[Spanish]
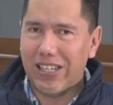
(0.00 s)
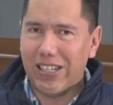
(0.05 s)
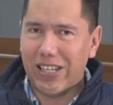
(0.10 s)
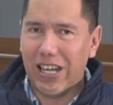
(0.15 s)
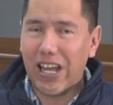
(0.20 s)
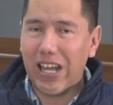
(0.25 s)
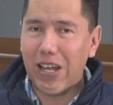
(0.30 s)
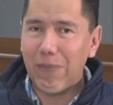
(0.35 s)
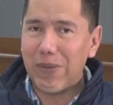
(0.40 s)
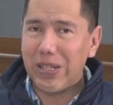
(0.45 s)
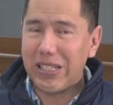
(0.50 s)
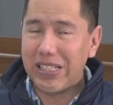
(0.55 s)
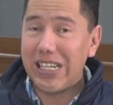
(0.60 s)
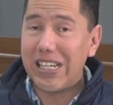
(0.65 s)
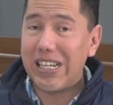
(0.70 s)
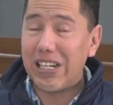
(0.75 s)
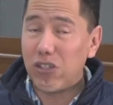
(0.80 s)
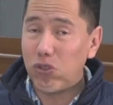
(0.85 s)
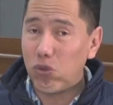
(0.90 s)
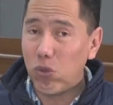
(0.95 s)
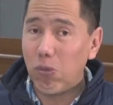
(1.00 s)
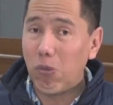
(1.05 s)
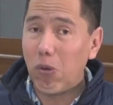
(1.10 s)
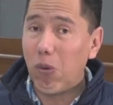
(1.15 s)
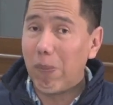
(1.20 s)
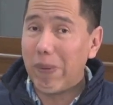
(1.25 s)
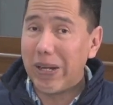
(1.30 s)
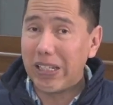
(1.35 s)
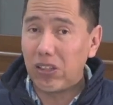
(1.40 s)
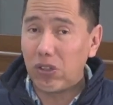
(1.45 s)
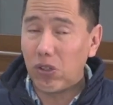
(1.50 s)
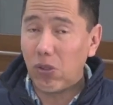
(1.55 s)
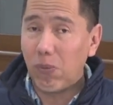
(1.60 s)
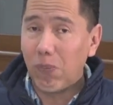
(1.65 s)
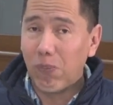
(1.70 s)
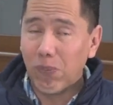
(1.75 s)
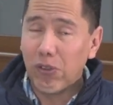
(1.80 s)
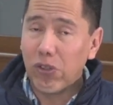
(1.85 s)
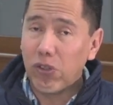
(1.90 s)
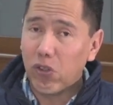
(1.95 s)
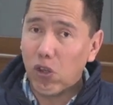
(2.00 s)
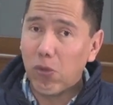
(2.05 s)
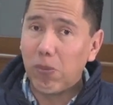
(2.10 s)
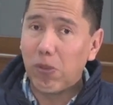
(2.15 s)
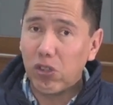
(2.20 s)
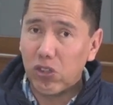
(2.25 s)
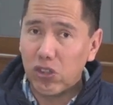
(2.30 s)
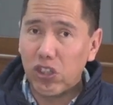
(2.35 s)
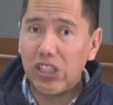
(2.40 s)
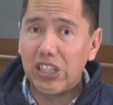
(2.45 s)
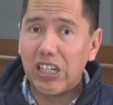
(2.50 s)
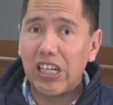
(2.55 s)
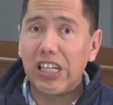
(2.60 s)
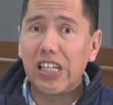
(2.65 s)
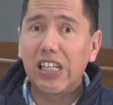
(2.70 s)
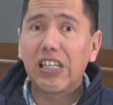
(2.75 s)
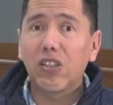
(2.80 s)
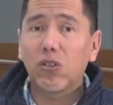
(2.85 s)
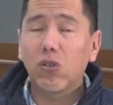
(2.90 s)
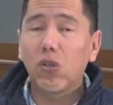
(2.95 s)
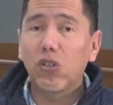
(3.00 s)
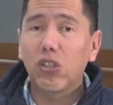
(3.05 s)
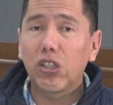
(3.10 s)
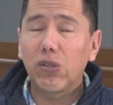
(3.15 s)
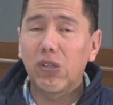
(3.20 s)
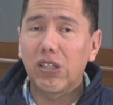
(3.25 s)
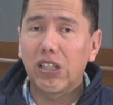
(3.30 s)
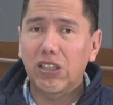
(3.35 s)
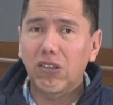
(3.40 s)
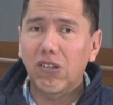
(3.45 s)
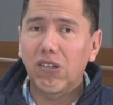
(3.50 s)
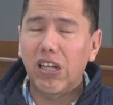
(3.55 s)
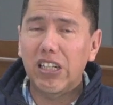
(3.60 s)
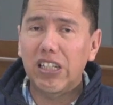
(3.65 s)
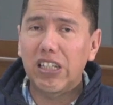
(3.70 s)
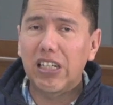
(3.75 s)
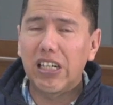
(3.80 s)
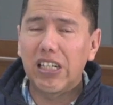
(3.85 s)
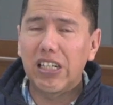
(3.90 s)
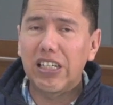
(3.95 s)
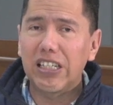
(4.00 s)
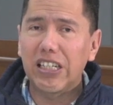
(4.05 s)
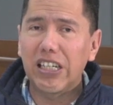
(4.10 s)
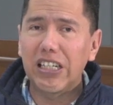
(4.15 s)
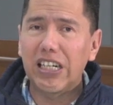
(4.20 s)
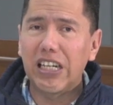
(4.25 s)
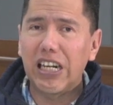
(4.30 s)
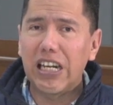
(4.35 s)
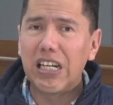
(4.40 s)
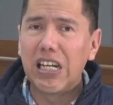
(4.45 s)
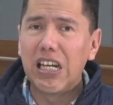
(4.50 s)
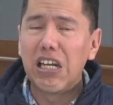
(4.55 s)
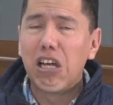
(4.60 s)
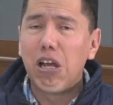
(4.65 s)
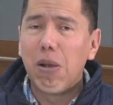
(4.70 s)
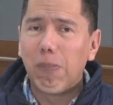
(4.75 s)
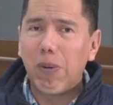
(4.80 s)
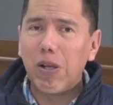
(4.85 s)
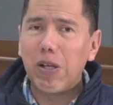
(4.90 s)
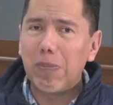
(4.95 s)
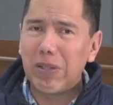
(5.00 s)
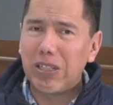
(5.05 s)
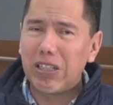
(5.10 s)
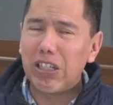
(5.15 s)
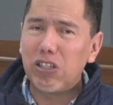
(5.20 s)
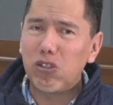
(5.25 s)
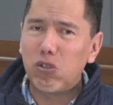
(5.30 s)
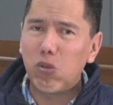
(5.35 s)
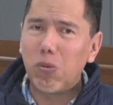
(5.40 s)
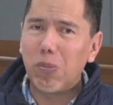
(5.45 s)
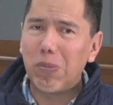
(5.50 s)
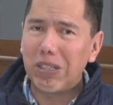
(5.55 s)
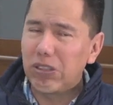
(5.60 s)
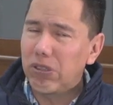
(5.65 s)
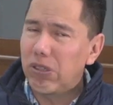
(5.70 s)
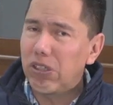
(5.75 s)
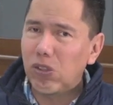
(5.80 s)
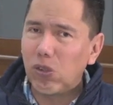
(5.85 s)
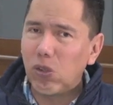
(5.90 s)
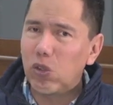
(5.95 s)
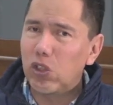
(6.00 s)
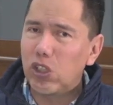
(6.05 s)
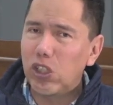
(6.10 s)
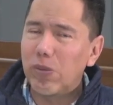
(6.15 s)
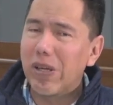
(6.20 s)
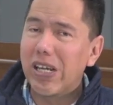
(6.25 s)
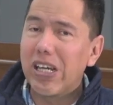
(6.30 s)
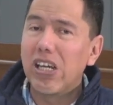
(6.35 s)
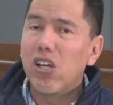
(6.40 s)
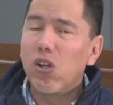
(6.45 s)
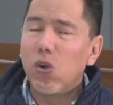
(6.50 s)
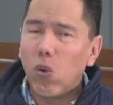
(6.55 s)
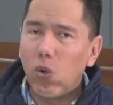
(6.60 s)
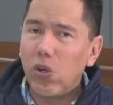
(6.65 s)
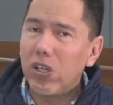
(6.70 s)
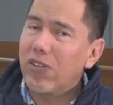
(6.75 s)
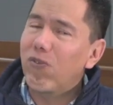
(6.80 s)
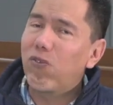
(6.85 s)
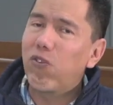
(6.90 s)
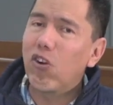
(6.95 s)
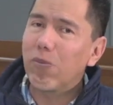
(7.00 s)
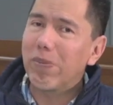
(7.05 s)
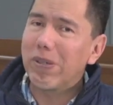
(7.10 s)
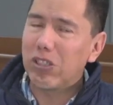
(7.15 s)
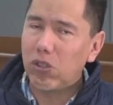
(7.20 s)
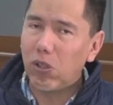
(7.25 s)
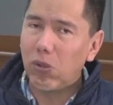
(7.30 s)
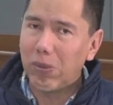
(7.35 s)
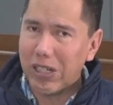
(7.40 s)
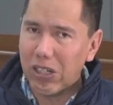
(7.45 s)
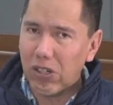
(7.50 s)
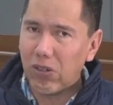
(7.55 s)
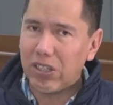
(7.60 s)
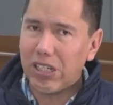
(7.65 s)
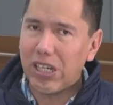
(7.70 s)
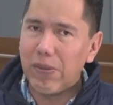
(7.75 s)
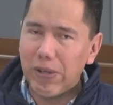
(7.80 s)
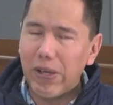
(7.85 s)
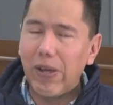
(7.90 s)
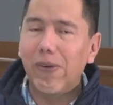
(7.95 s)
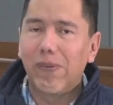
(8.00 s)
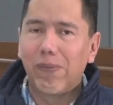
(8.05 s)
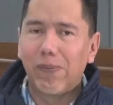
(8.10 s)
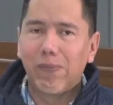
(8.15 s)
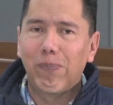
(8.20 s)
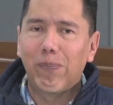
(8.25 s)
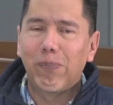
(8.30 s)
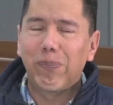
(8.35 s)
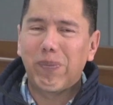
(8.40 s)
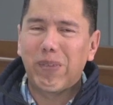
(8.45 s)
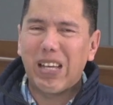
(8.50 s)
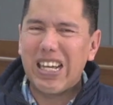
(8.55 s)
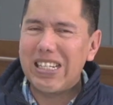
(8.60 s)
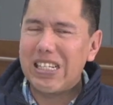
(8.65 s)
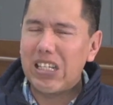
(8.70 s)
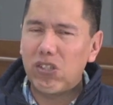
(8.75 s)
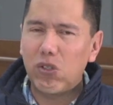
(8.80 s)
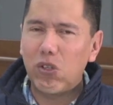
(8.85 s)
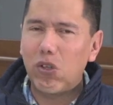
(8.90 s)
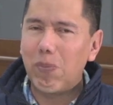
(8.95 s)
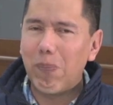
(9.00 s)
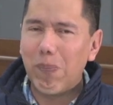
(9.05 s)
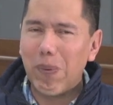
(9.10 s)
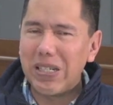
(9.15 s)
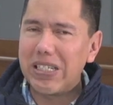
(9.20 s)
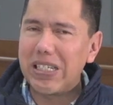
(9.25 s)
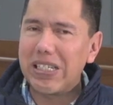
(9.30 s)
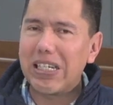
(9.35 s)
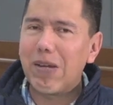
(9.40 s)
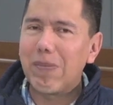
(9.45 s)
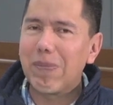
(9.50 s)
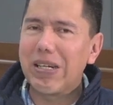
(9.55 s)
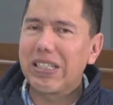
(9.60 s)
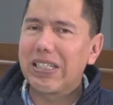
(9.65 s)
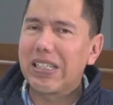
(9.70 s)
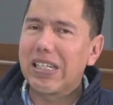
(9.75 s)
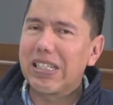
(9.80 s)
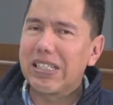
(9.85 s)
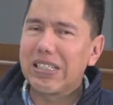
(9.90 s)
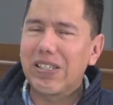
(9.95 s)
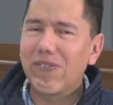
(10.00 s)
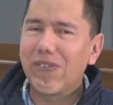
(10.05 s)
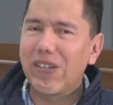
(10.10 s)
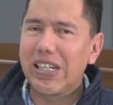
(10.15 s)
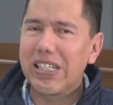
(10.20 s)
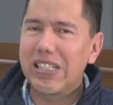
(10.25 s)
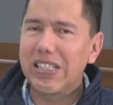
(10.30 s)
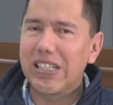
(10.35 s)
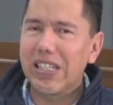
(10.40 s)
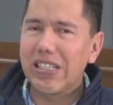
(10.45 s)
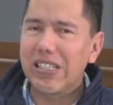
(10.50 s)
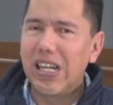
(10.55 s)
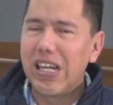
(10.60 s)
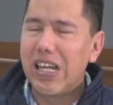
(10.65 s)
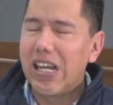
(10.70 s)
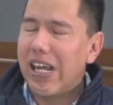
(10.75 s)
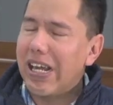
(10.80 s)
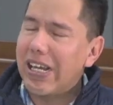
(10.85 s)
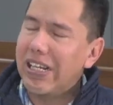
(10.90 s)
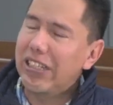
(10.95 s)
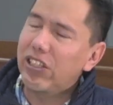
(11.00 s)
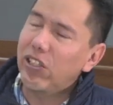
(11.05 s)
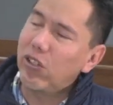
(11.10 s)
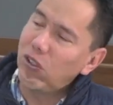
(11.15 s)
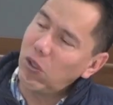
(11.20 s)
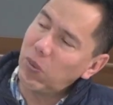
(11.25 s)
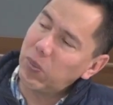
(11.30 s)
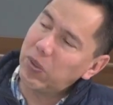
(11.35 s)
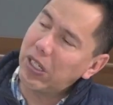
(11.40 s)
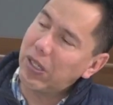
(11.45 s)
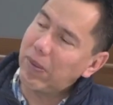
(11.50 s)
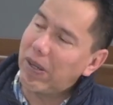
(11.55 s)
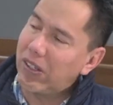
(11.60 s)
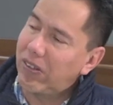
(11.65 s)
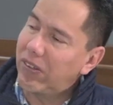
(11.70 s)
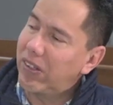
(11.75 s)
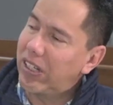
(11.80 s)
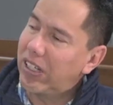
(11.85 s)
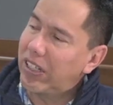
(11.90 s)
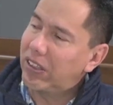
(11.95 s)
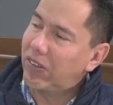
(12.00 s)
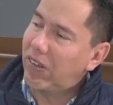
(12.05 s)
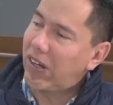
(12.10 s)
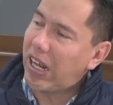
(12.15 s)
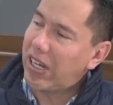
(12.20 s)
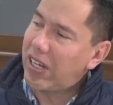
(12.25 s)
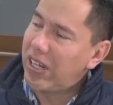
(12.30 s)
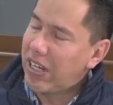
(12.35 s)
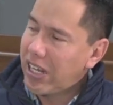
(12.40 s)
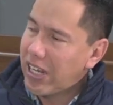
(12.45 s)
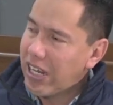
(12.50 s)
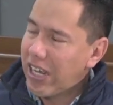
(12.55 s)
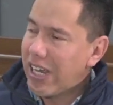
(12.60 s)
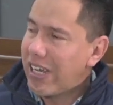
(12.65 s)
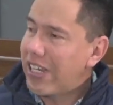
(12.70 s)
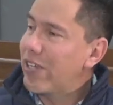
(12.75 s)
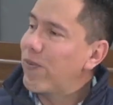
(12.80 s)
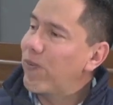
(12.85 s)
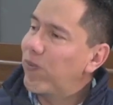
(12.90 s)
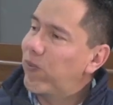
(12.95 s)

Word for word: emitir en su momento, como lo señala el Código Electoral y la Ley General, puede emitir en su momento inclusive un informe sobre lo que vio. Esas son básicamente las diferencias entre un observador electoral y un